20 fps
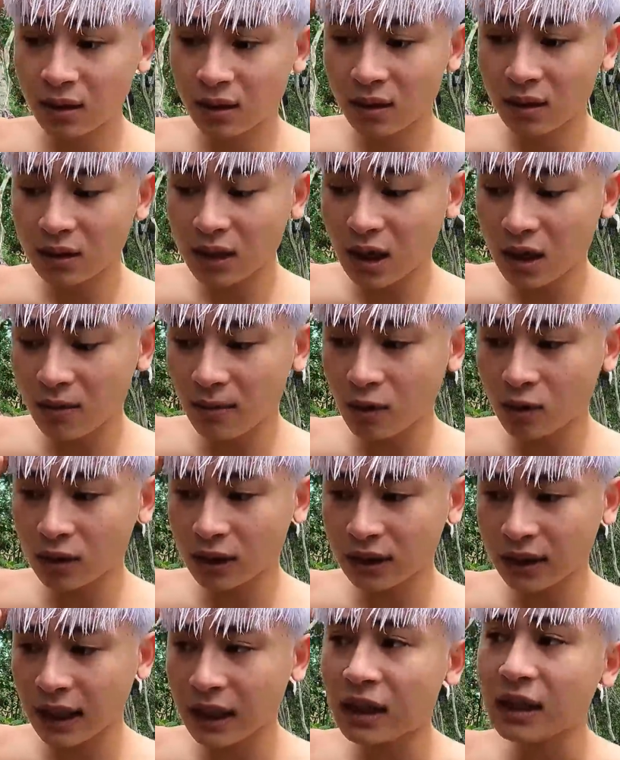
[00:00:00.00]
Nó ra hơi màu
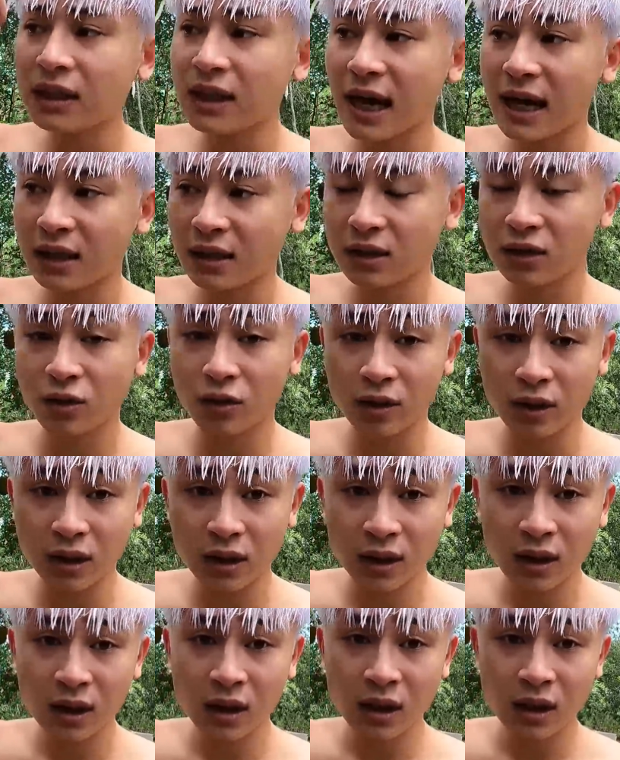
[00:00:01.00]
xanh xanh nhạt nhạt thì rồi
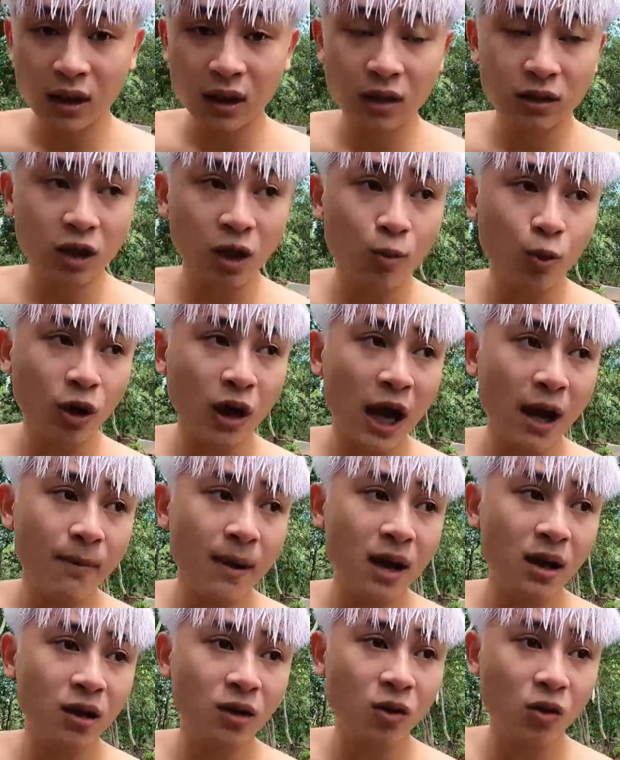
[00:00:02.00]
nữa. Sau một hai
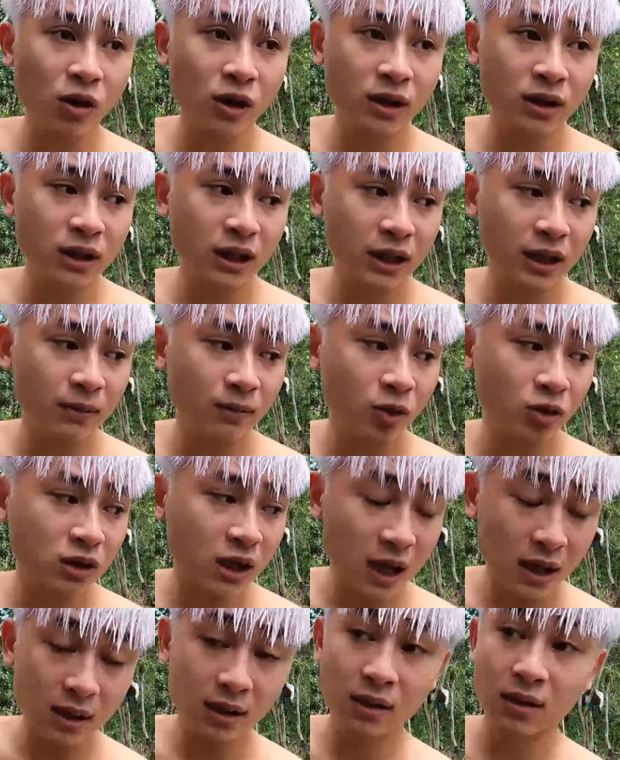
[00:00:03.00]
ba lần gội nữa sẽ thành màu
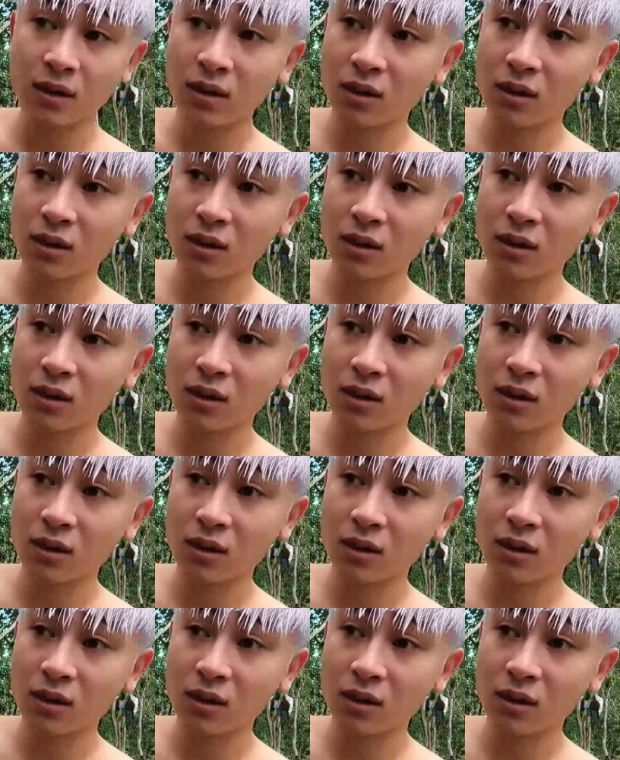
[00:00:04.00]
trắng.